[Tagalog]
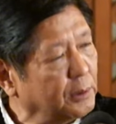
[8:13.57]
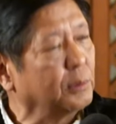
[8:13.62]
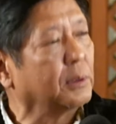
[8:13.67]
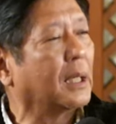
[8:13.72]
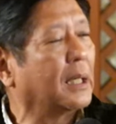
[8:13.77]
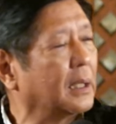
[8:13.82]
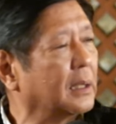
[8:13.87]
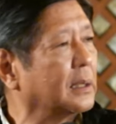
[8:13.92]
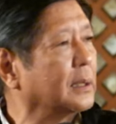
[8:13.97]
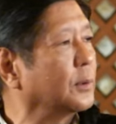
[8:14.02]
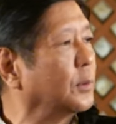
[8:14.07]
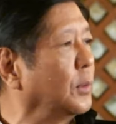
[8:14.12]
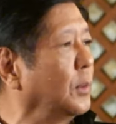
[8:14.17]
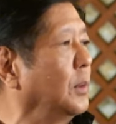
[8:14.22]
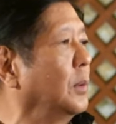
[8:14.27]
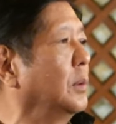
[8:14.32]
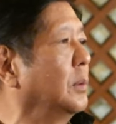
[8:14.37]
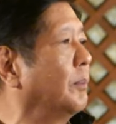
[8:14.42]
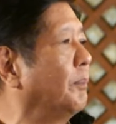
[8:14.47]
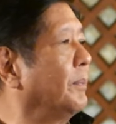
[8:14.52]

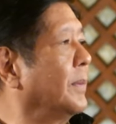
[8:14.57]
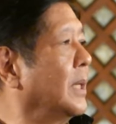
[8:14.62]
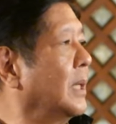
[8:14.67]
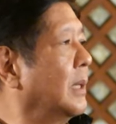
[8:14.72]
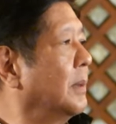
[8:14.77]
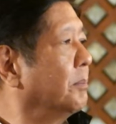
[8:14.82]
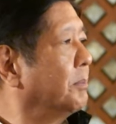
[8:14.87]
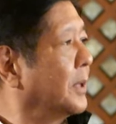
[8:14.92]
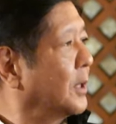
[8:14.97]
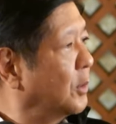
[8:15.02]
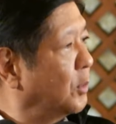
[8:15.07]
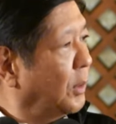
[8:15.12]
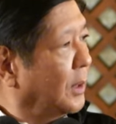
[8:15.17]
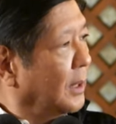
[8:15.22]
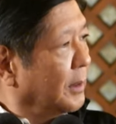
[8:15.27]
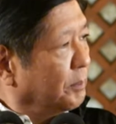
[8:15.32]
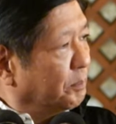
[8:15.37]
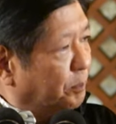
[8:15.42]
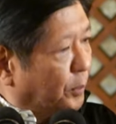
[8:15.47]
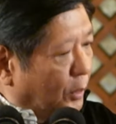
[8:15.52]
nakakatulong pero
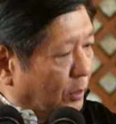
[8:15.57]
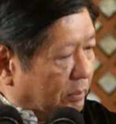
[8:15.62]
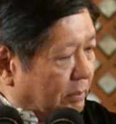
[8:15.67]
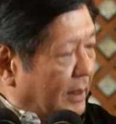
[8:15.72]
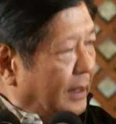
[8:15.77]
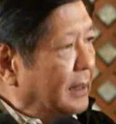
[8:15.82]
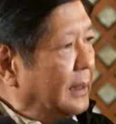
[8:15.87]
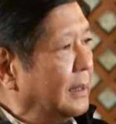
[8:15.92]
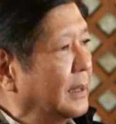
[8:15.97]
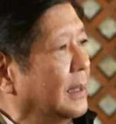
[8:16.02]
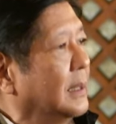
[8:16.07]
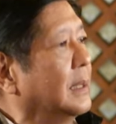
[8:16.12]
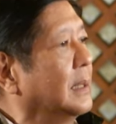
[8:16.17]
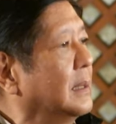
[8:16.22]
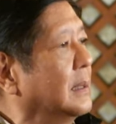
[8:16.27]
walang formal na